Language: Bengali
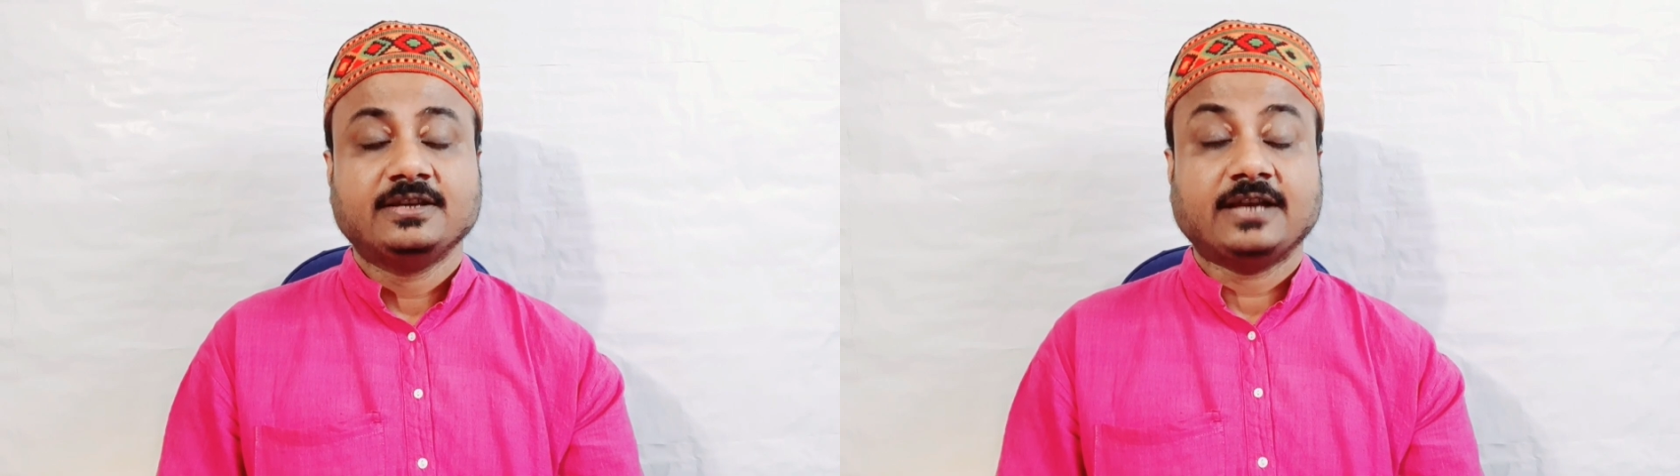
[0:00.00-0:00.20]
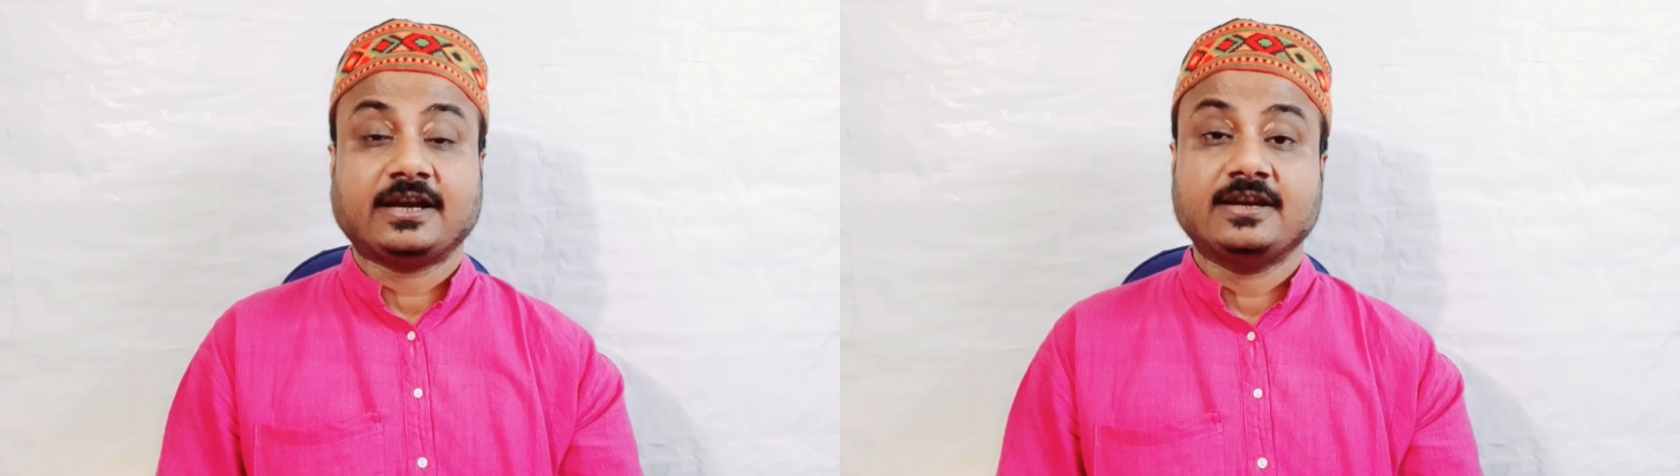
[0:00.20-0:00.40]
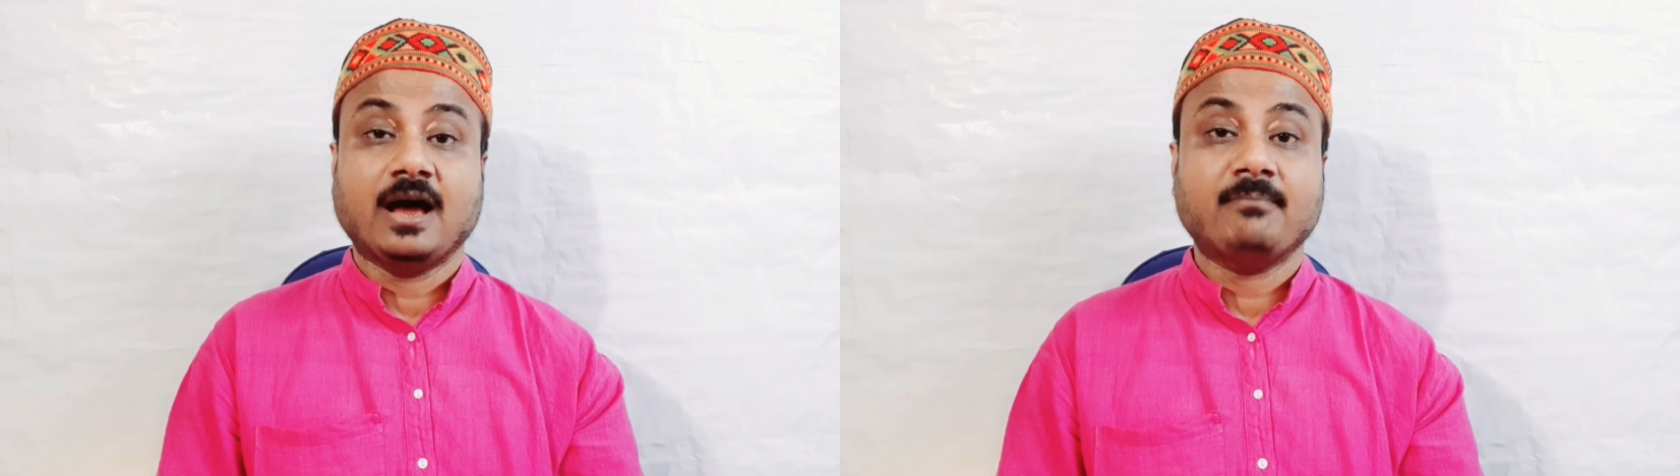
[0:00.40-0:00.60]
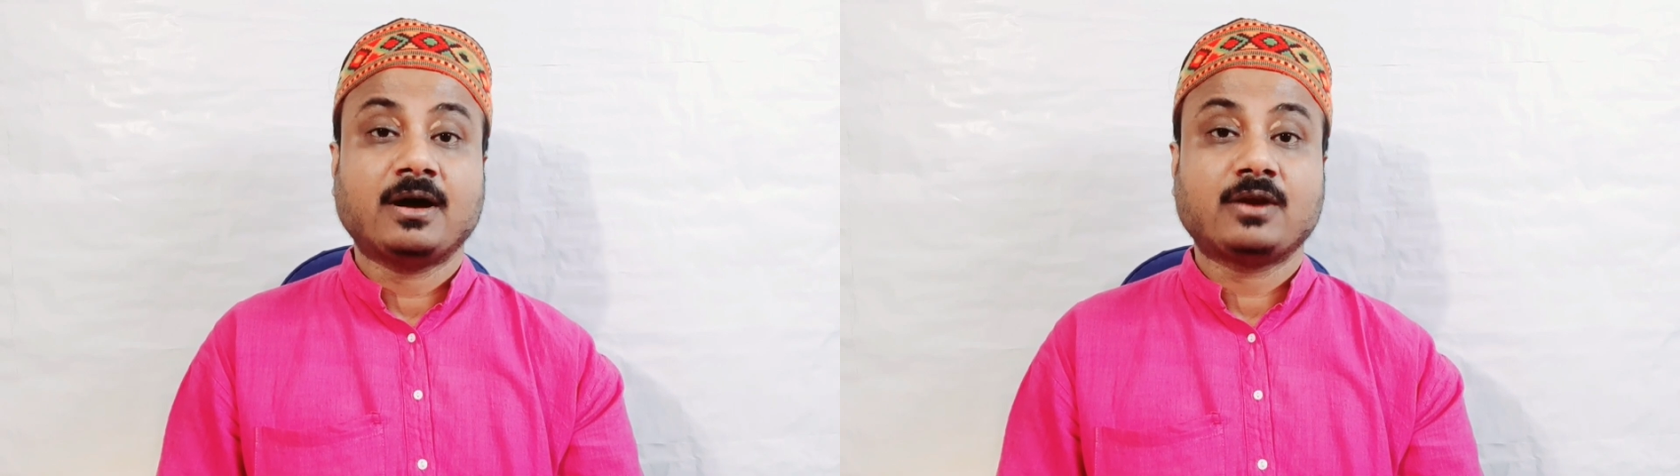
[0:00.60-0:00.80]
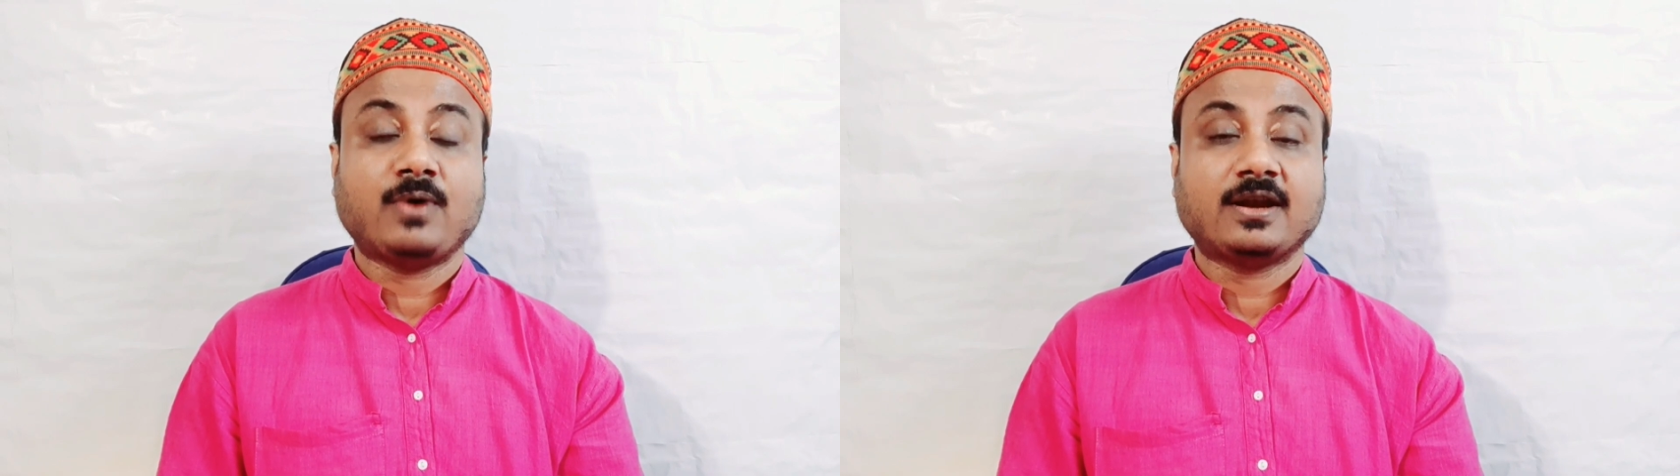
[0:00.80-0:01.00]
তাকে
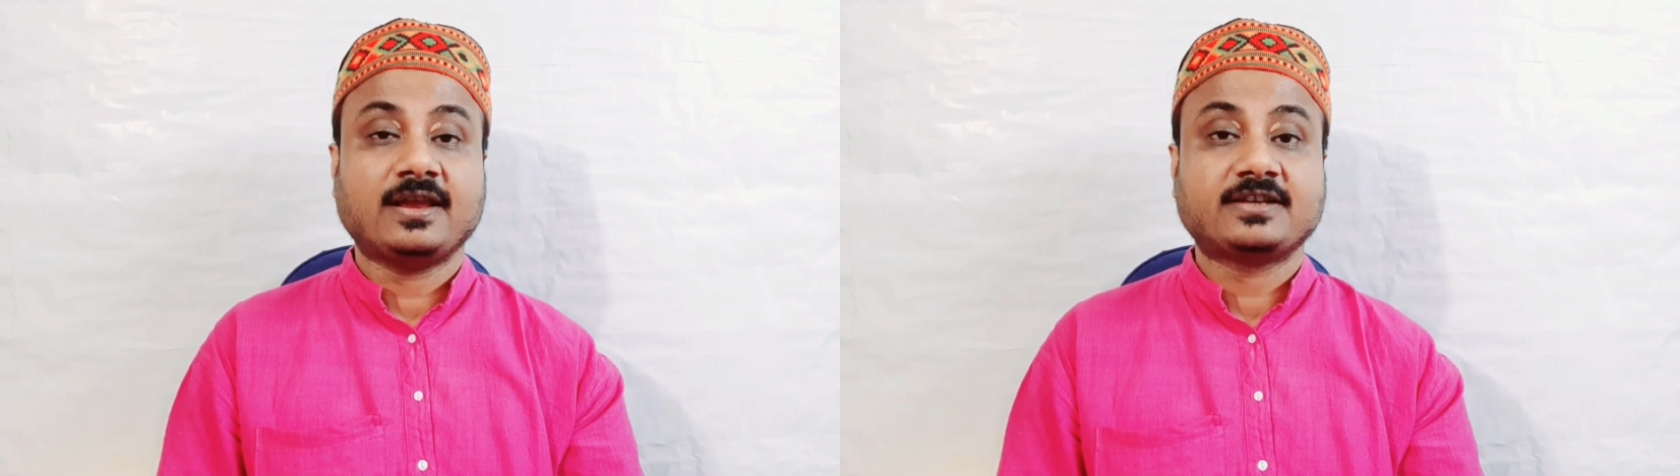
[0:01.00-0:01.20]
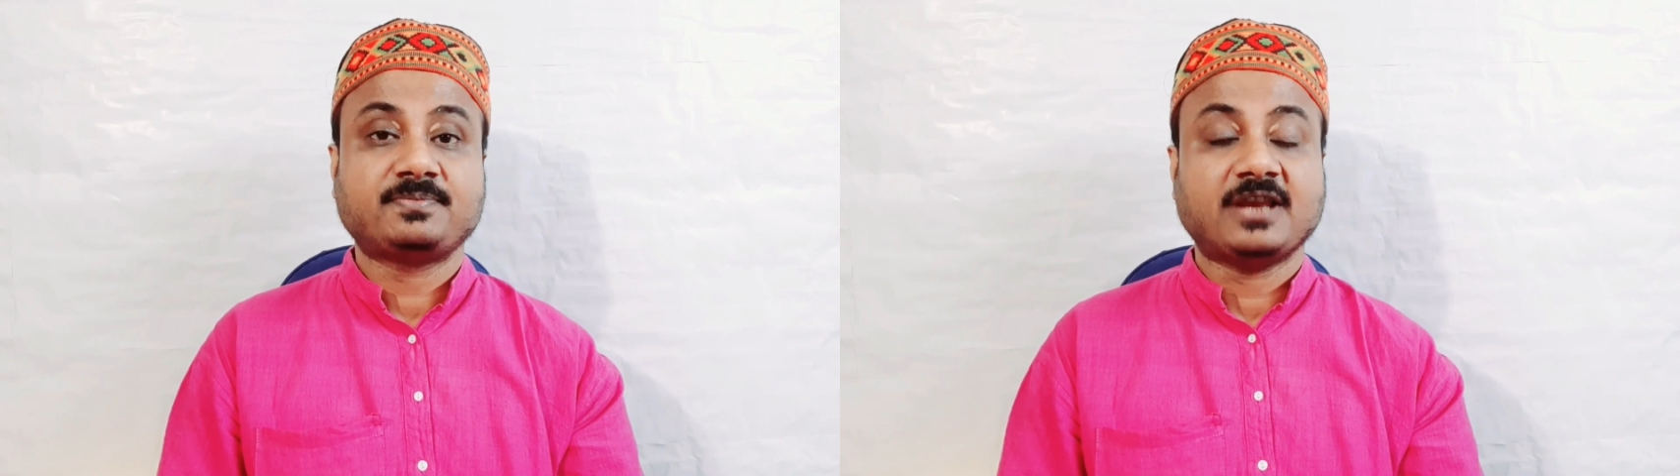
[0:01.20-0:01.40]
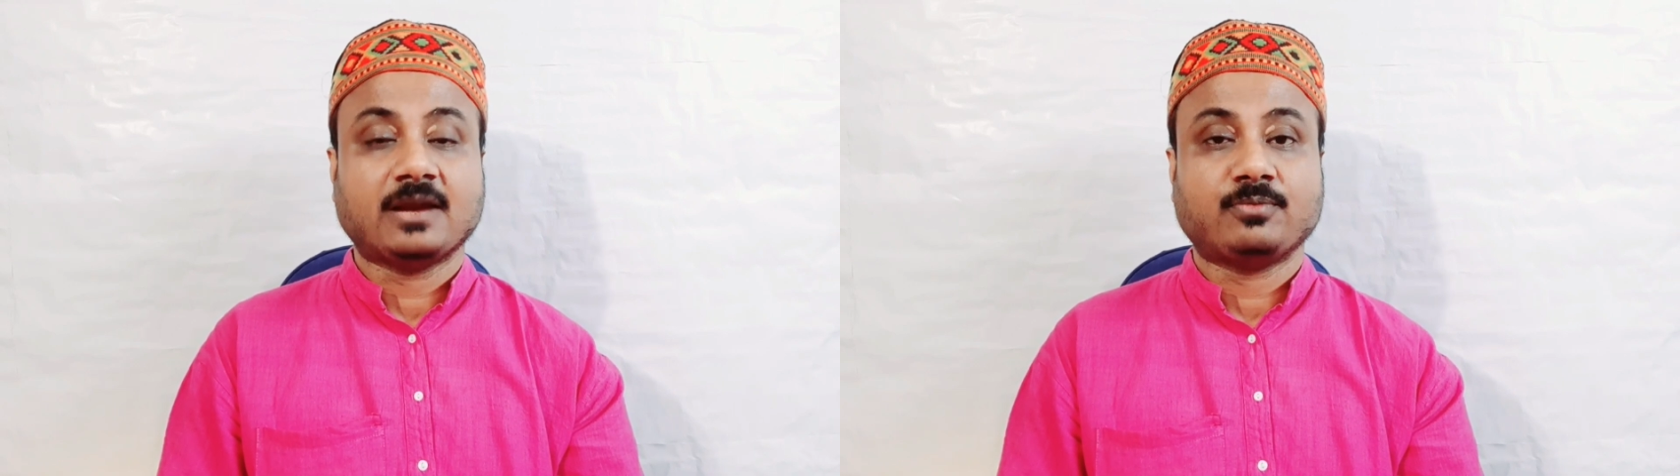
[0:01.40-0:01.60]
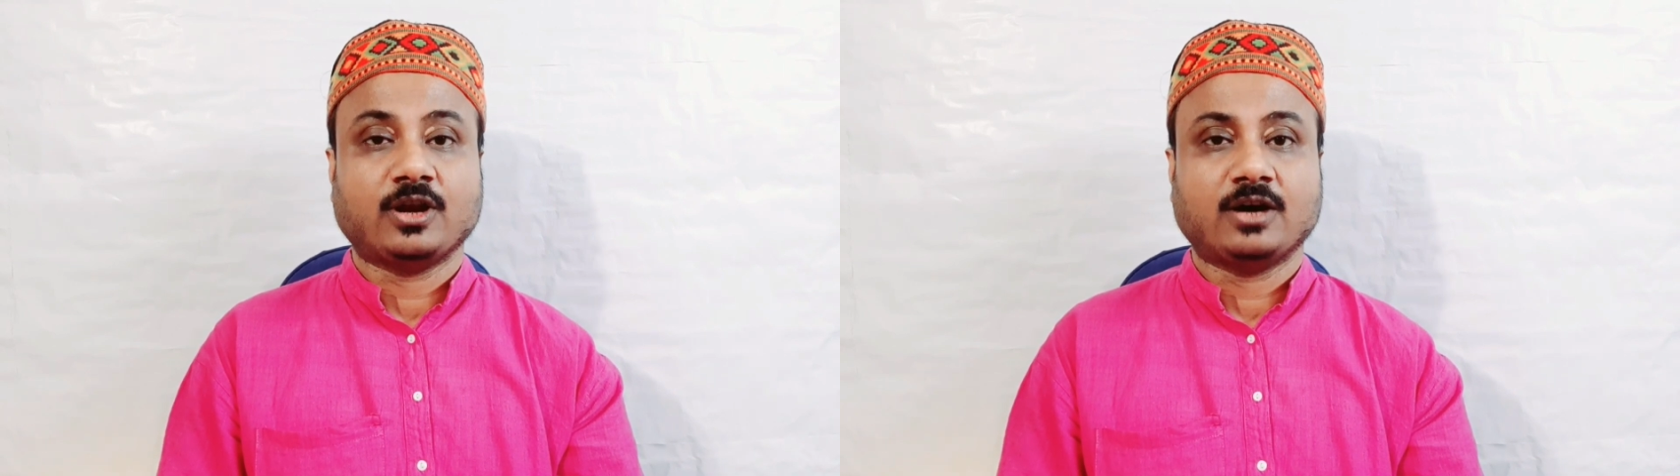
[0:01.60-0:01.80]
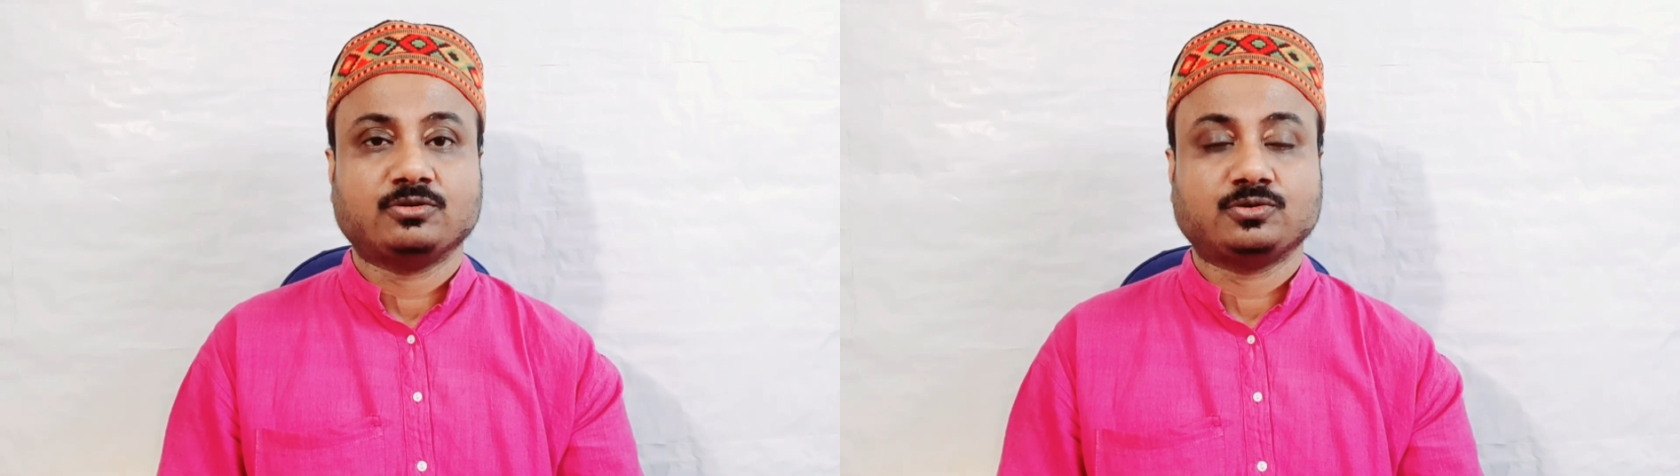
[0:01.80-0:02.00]
নাম্বার ওয়ান লেগ স্পিনার
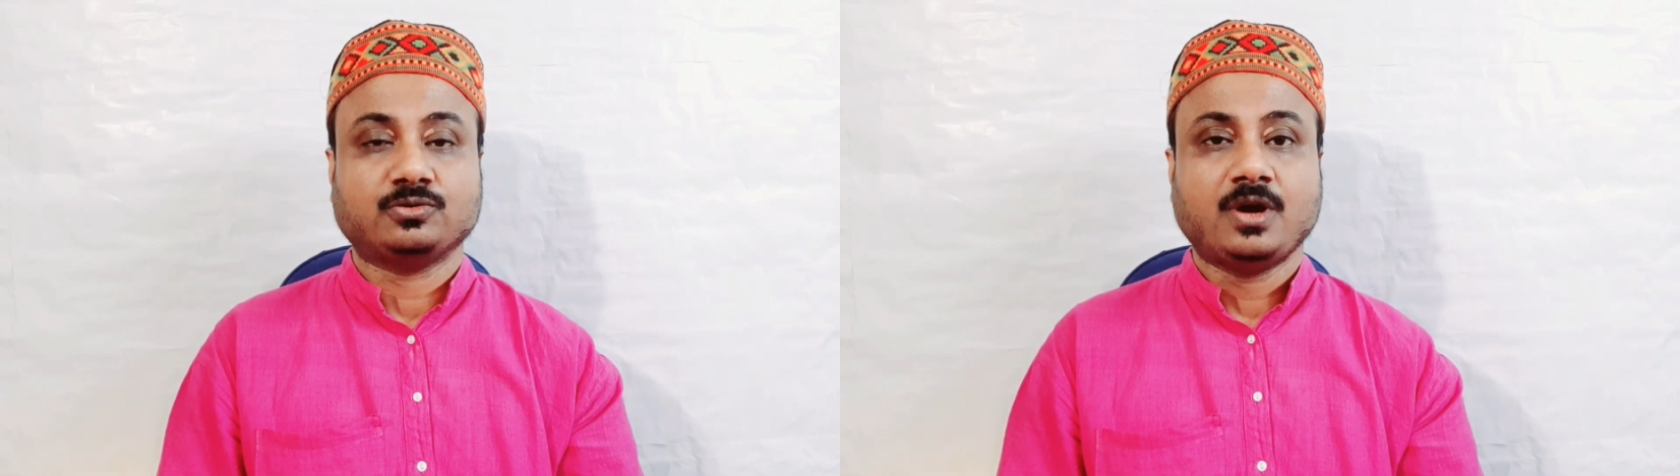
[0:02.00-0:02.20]
বলা হতো